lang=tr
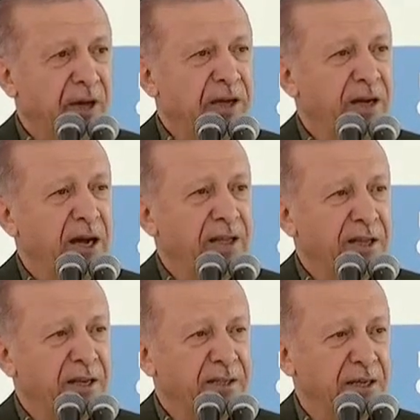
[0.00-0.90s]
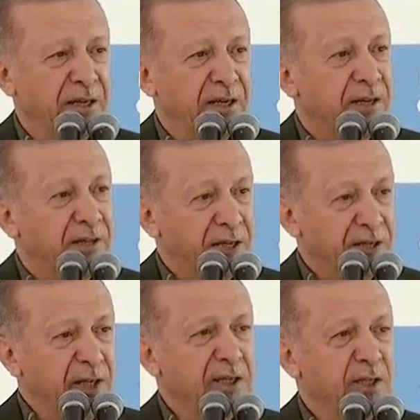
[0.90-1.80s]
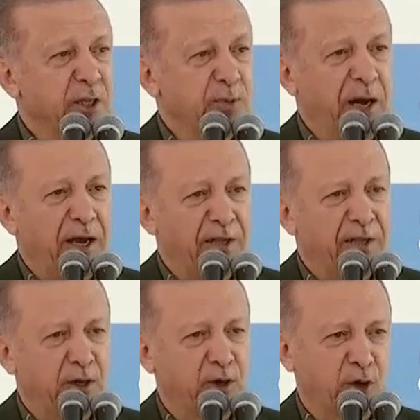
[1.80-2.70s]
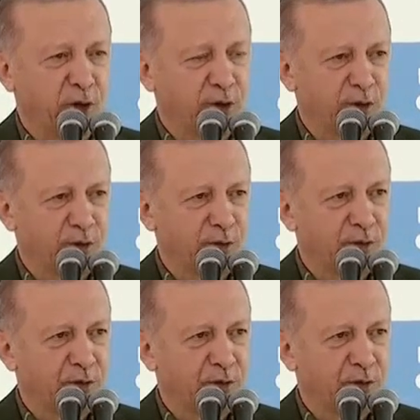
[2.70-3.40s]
ve iradenizi nasıl istismar ettiğini görüyorsunuz.